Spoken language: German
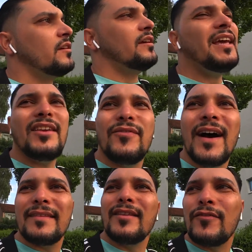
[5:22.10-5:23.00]
Ich
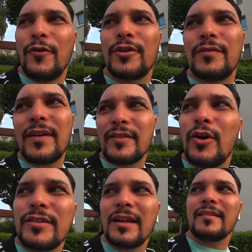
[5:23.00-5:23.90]
weiß nicht, Freunde, was
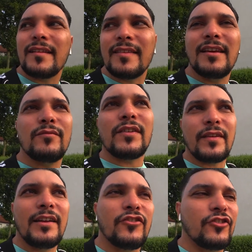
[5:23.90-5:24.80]
Leute alles erzählen, was
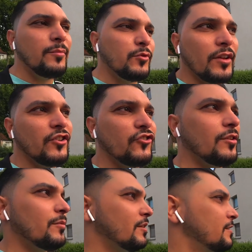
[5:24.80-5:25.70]
alles stimmt oder nicht stimmt.